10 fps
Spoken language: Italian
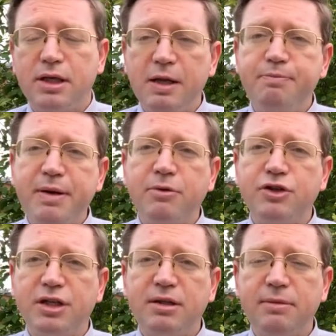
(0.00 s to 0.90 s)
il primo
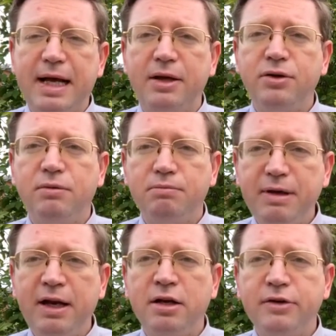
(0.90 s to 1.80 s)
gennaio
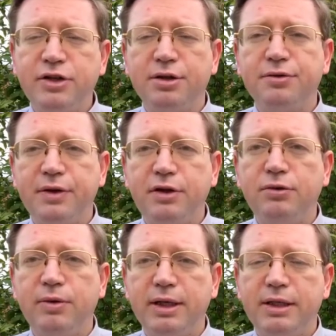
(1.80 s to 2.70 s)

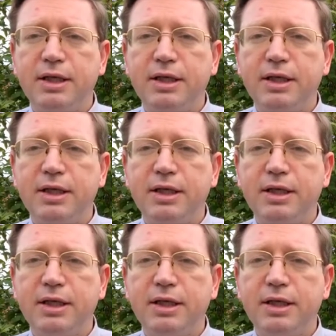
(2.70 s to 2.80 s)
1922,